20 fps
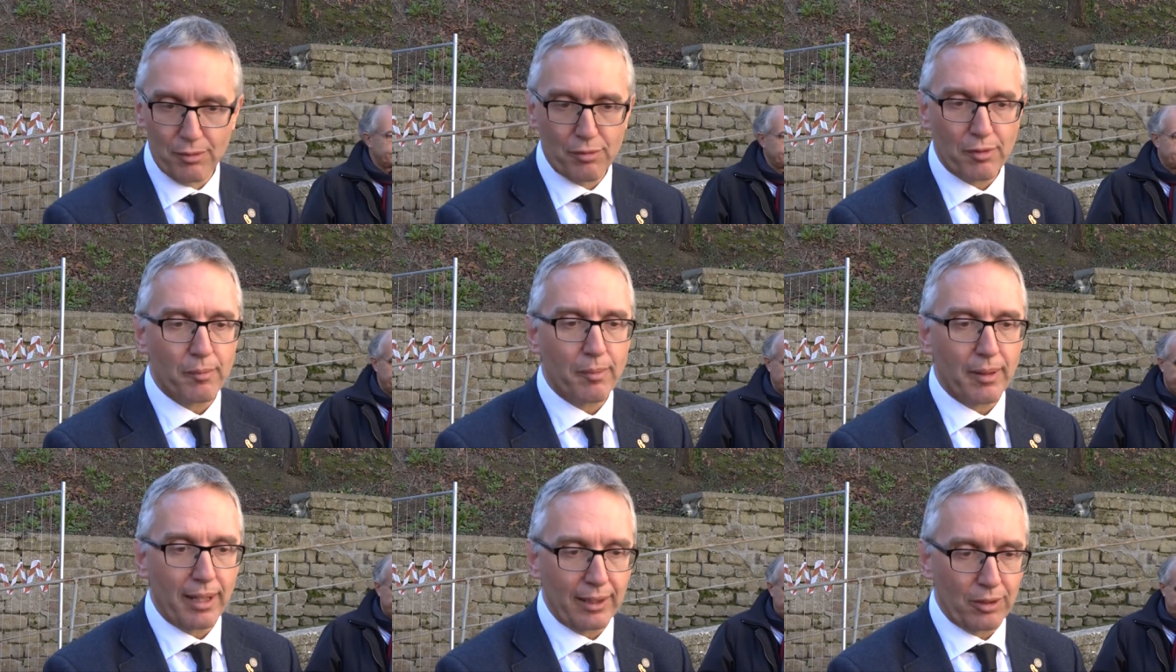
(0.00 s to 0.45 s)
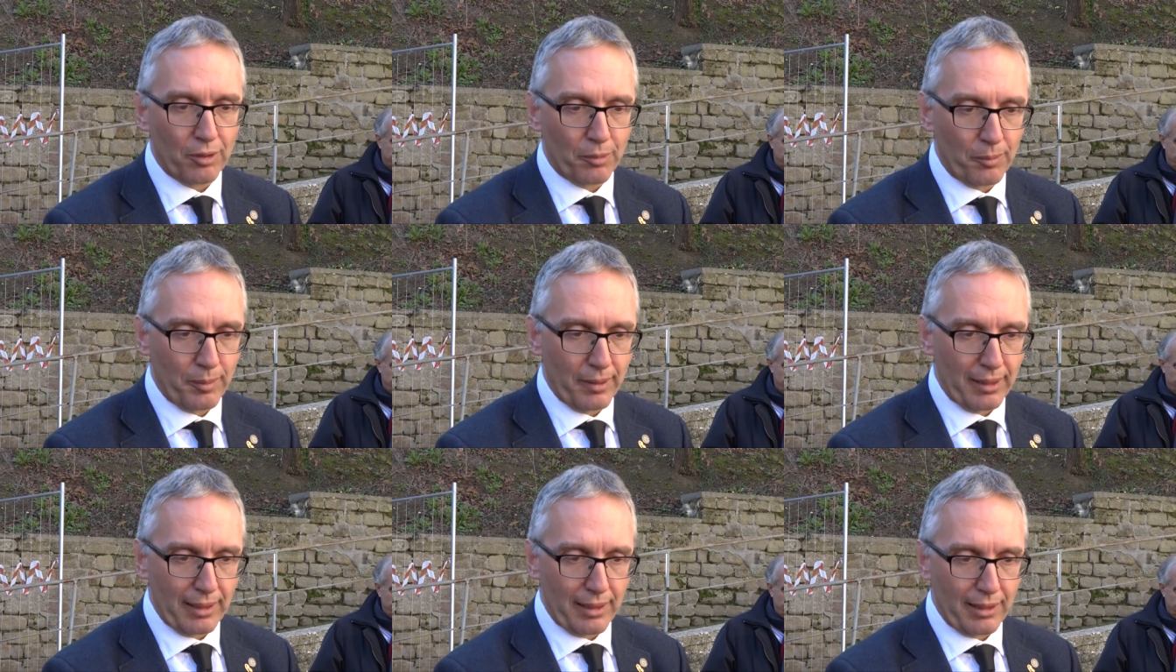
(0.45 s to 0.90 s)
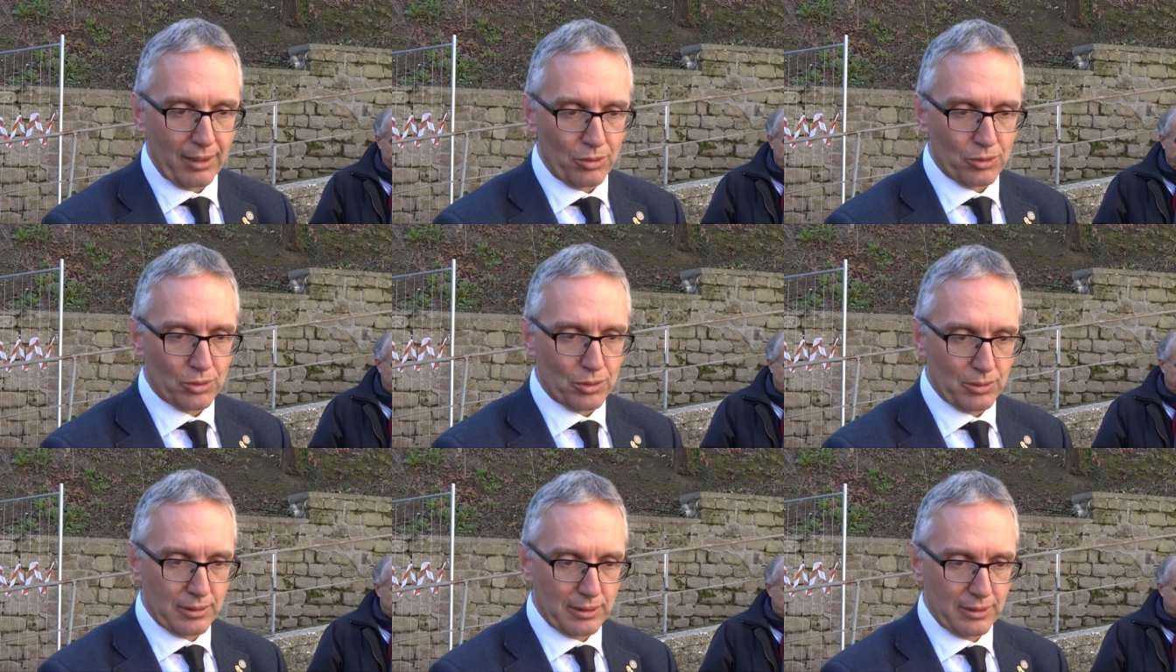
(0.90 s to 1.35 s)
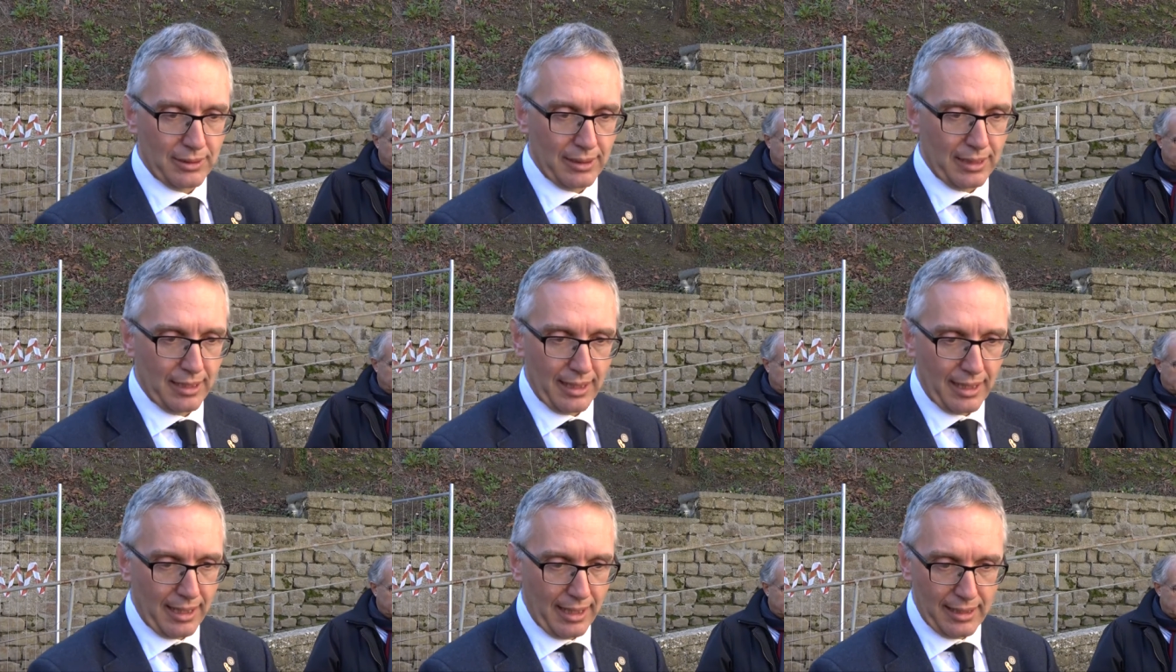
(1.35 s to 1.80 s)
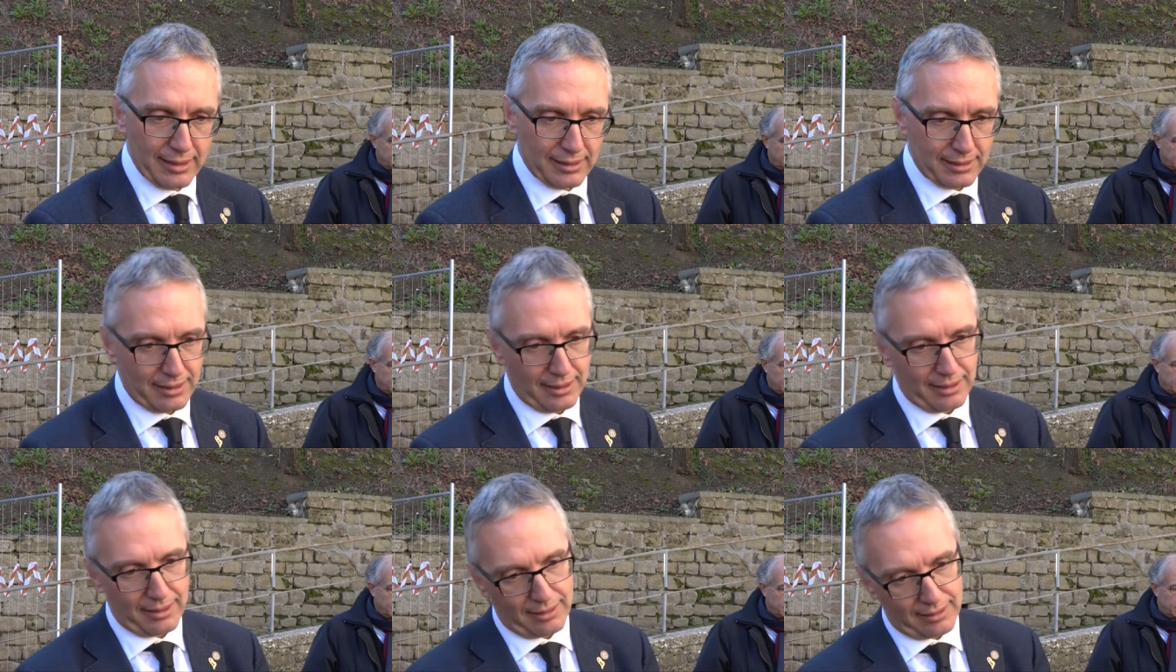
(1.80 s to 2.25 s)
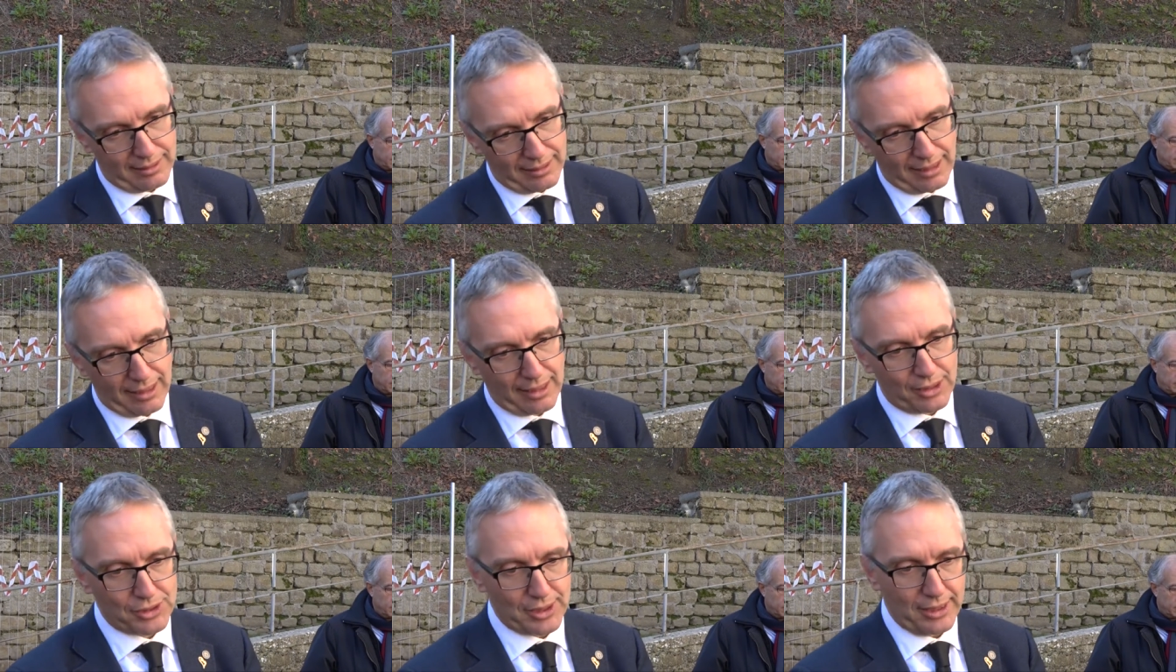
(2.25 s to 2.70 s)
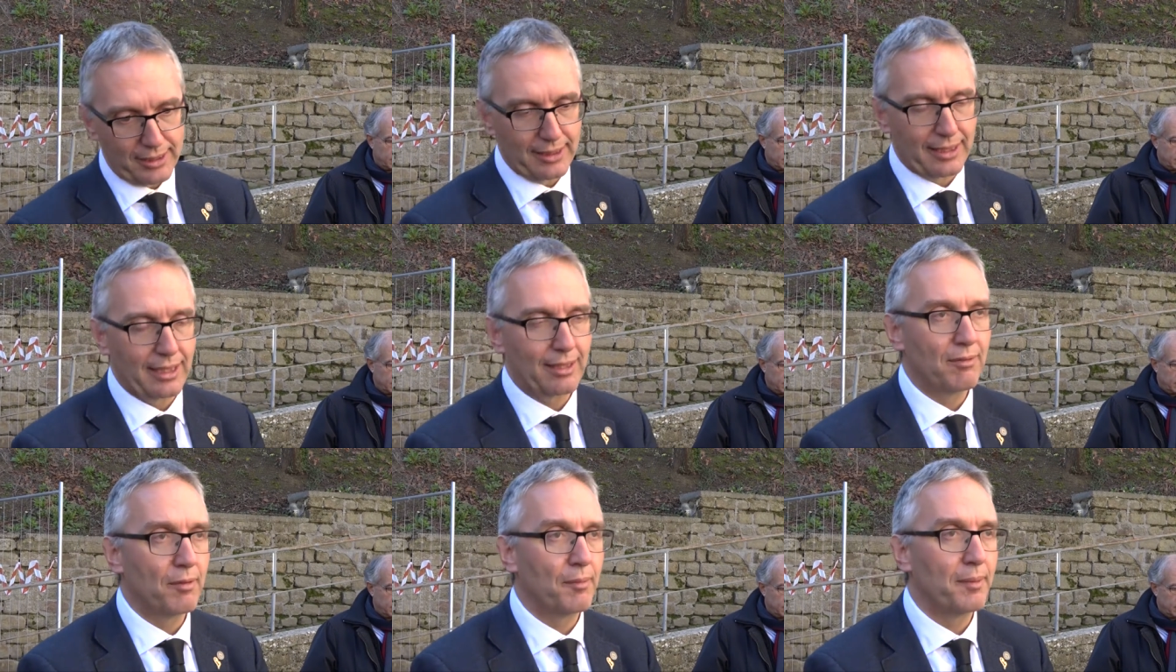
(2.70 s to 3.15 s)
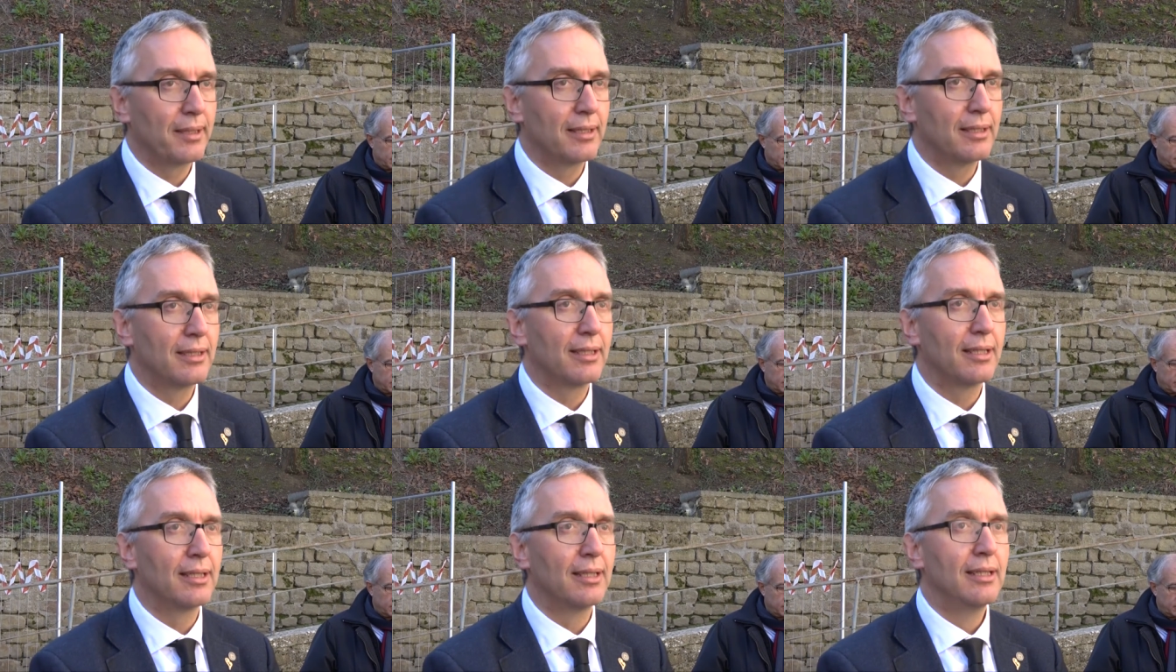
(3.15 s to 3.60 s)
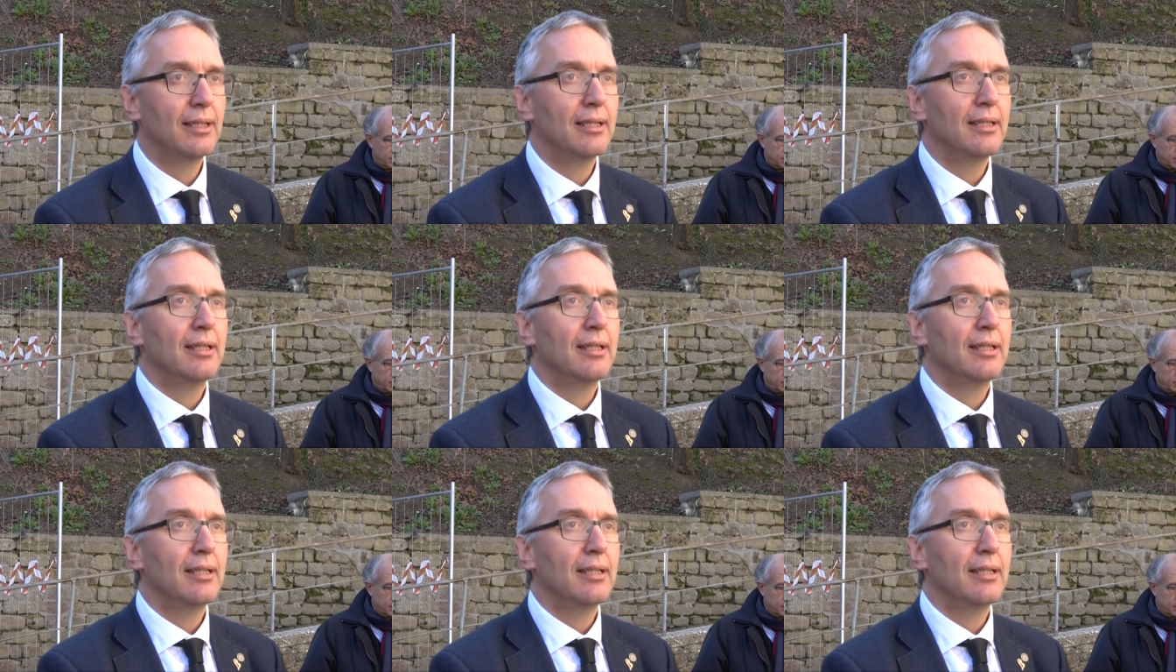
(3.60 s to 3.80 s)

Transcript: febbraio per la ricostruzione delle case danneggiate gravemente